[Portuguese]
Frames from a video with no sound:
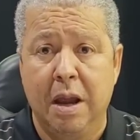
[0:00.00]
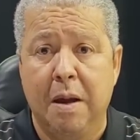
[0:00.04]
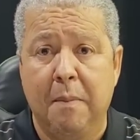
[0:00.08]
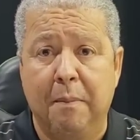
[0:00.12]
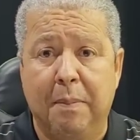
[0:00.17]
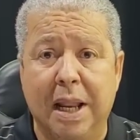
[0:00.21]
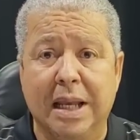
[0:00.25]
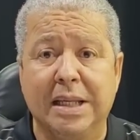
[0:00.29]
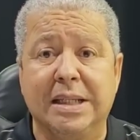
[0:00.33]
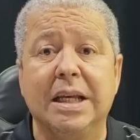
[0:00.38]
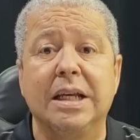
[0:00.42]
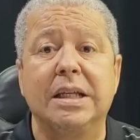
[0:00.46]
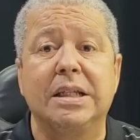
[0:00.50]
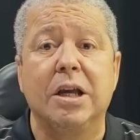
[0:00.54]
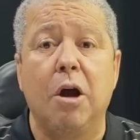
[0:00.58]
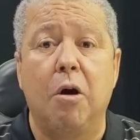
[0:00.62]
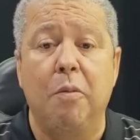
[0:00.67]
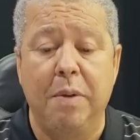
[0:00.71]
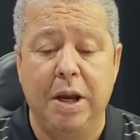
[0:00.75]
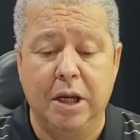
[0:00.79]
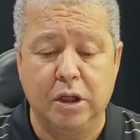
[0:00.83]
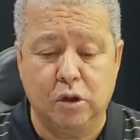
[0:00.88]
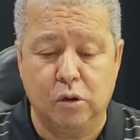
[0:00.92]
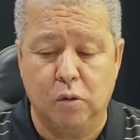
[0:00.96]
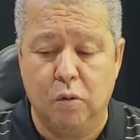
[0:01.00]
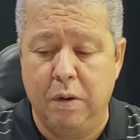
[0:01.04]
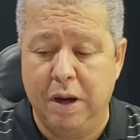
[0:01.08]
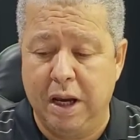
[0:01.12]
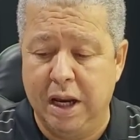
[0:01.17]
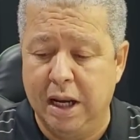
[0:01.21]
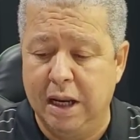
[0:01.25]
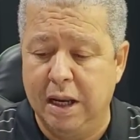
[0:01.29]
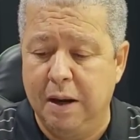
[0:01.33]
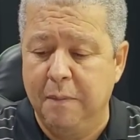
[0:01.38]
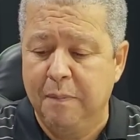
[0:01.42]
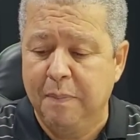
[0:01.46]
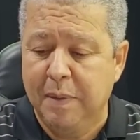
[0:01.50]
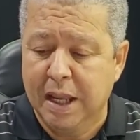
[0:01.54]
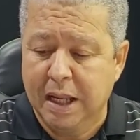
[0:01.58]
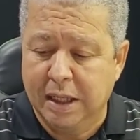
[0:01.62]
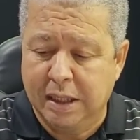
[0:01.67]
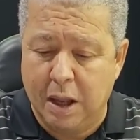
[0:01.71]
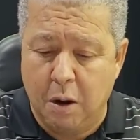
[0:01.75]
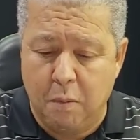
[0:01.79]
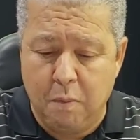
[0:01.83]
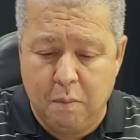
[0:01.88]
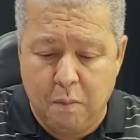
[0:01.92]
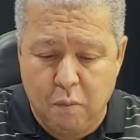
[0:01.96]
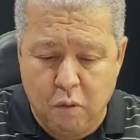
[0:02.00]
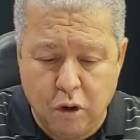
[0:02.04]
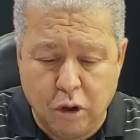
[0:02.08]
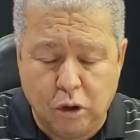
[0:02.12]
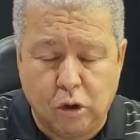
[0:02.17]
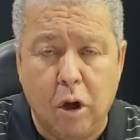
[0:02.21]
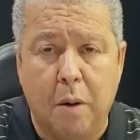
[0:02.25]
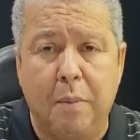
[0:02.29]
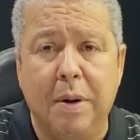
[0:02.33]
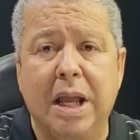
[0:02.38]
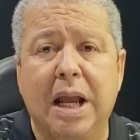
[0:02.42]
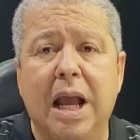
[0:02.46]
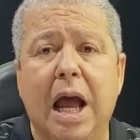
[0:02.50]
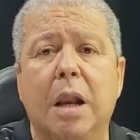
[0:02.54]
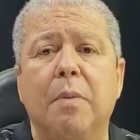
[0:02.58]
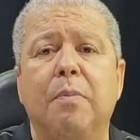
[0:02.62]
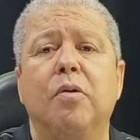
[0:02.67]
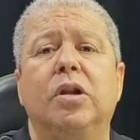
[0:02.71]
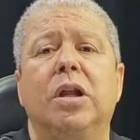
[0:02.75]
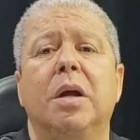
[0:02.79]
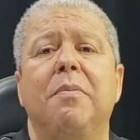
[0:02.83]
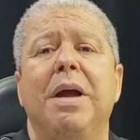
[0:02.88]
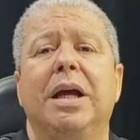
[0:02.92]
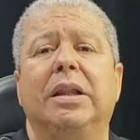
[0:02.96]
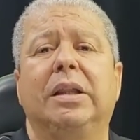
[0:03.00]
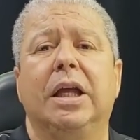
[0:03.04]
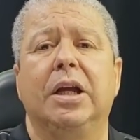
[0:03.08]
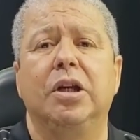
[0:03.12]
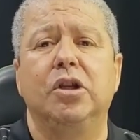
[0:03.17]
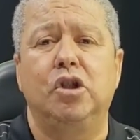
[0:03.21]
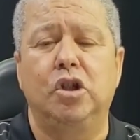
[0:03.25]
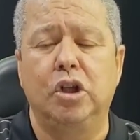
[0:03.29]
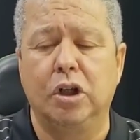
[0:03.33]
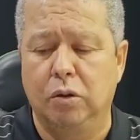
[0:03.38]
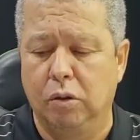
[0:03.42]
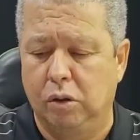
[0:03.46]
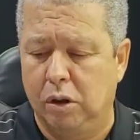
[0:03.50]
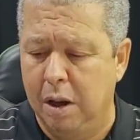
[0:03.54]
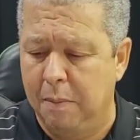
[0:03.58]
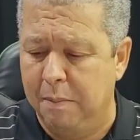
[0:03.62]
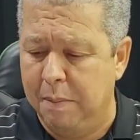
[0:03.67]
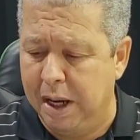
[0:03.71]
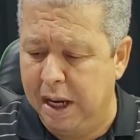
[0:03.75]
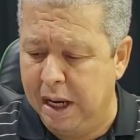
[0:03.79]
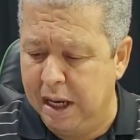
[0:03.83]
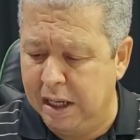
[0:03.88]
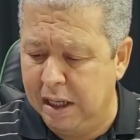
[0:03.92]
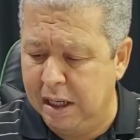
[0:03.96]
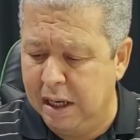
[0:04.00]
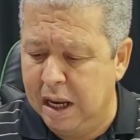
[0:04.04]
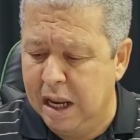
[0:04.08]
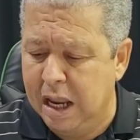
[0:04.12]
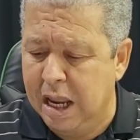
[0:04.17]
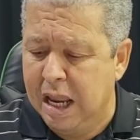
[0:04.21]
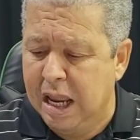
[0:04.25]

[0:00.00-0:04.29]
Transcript: presencialmente com ele, então, muito obrigado por ter me atendido também.